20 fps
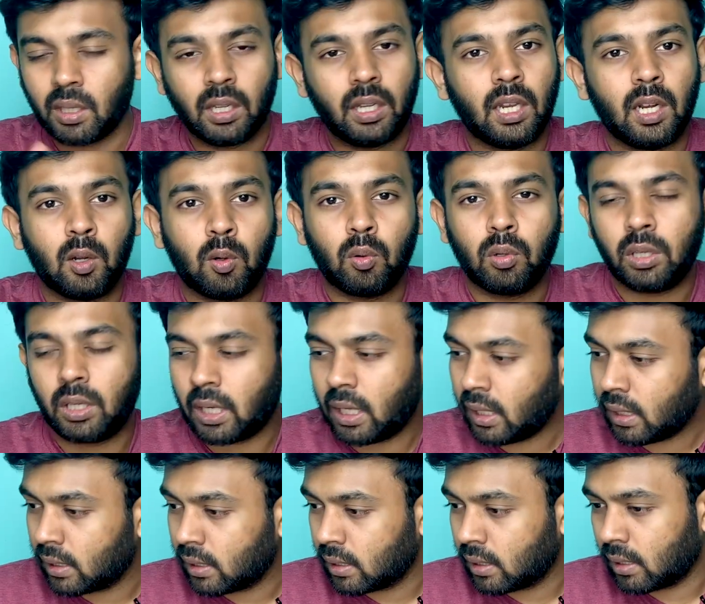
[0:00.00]
கீழே
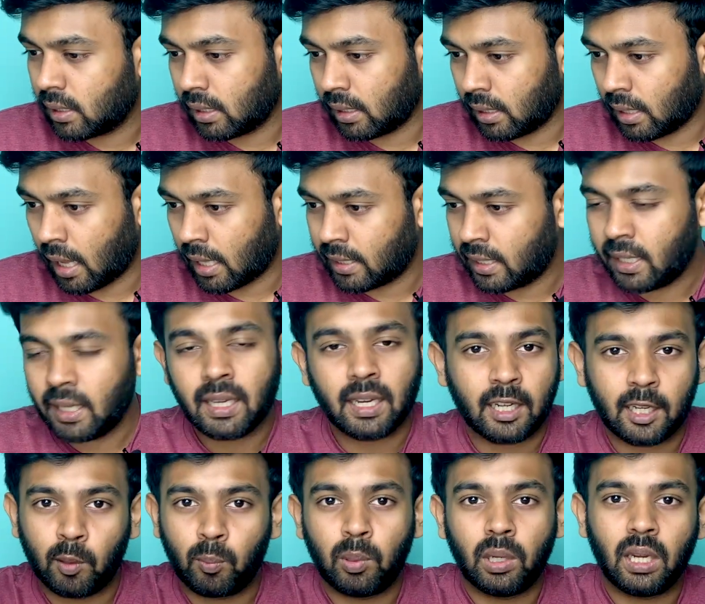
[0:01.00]
கொடுக்குறேன் அதே
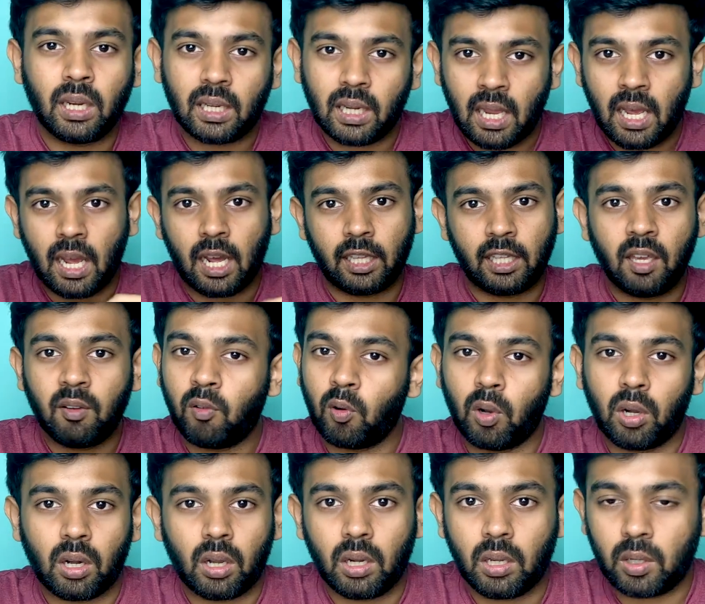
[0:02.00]
கிட்டப் லிங்க்கில் அதே
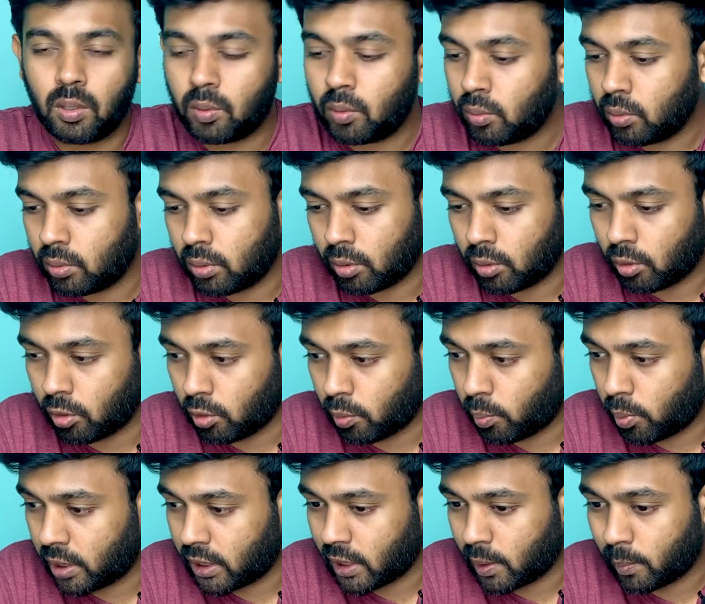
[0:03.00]
ஃபோல்டரில் இருக்கும் ஸோ
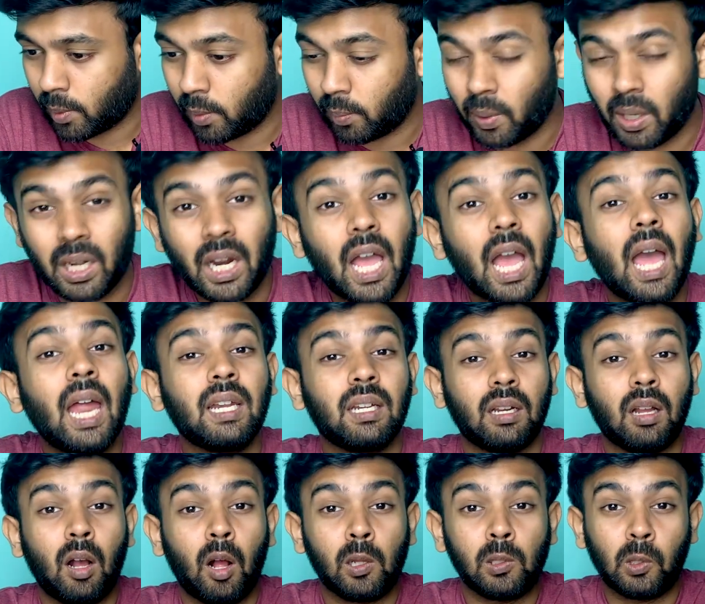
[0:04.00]
போய் செக் பண்ணி பாருங்கள் அண்ட்
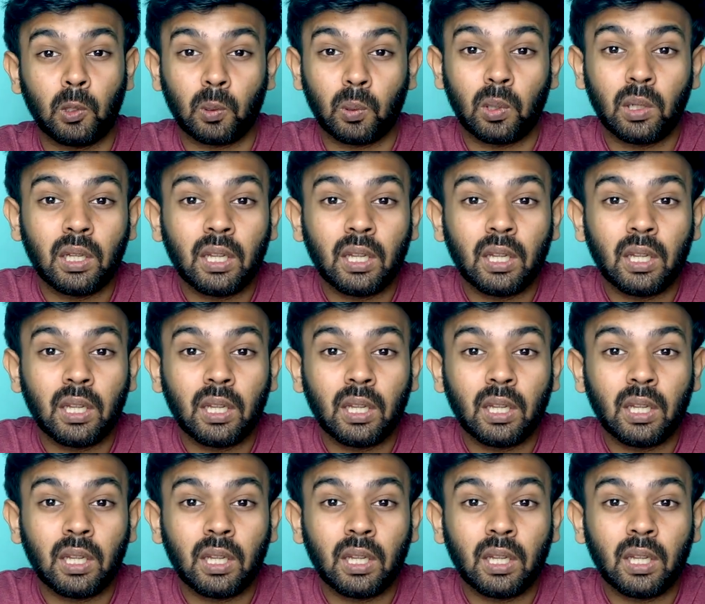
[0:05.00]
ஆல்சோ